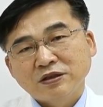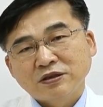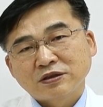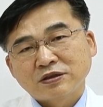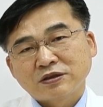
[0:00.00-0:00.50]

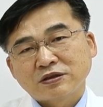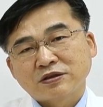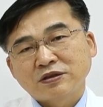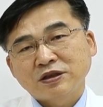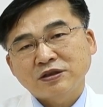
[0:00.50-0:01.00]
어,
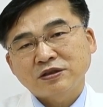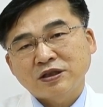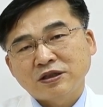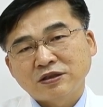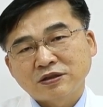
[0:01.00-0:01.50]

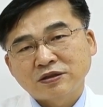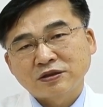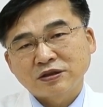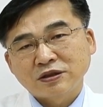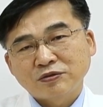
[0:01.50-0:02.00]
최근에 이제
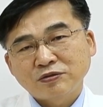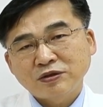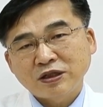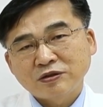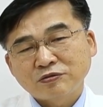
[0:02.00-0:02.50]
이
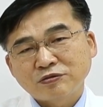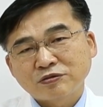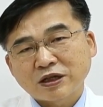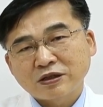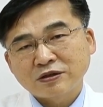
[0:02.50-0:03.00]
코로나19
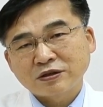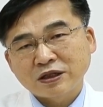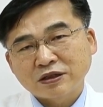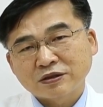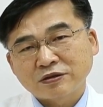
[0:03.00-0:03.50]

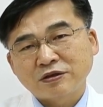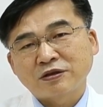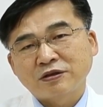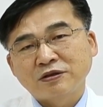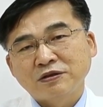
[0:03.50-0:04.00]

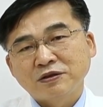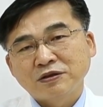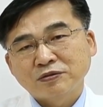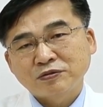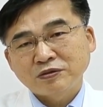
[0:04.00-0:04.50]
관련해서
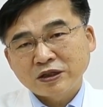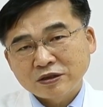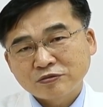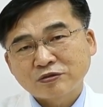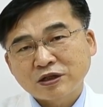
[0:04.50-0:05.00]

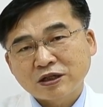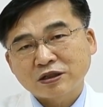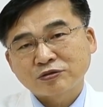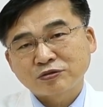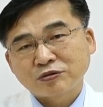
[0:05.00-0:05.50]

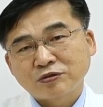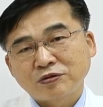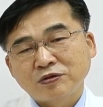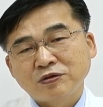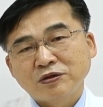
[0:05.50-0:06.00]
코로나19가
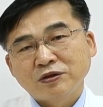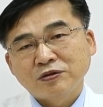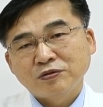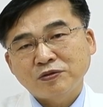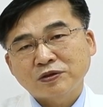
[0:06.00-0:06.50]
주로
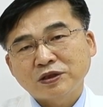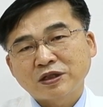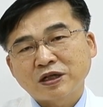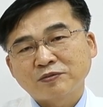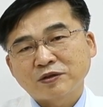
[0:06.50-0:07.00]
호흡기
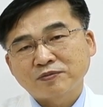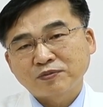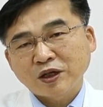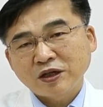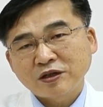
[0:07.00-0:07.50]
감염,
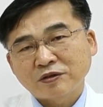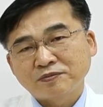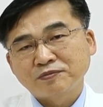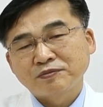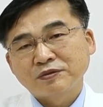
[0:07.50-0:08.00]
폐렴,
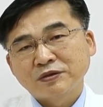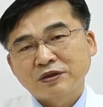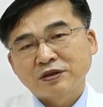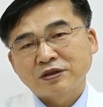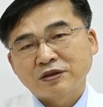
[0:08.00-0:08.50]

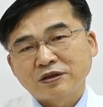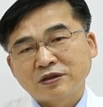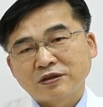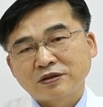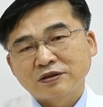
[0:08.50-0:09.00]

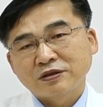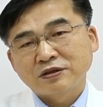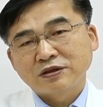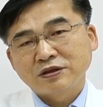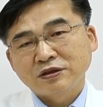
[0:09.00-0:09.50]
어,
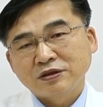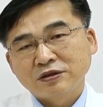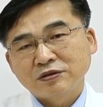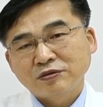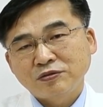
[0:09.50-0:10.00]
이
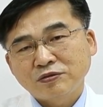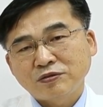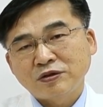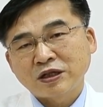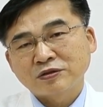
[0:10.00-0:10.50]

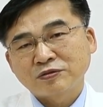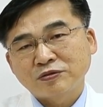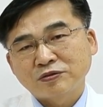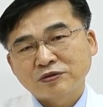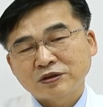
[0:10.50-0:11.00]

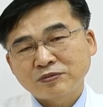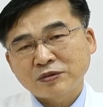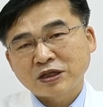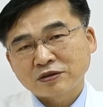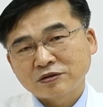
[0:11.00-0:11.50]
호흡곤란으로
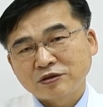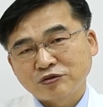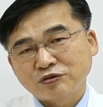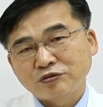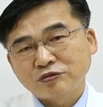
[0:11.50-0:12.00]
사망하는 것이
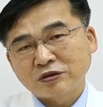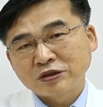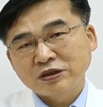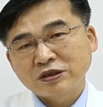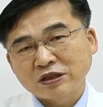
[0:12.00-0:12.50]
주
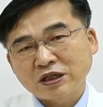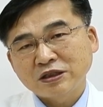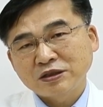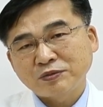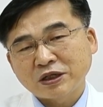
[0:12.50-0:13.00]
원인이긴
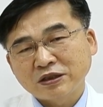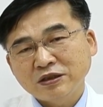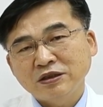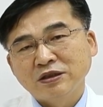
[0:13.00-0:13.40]
하지만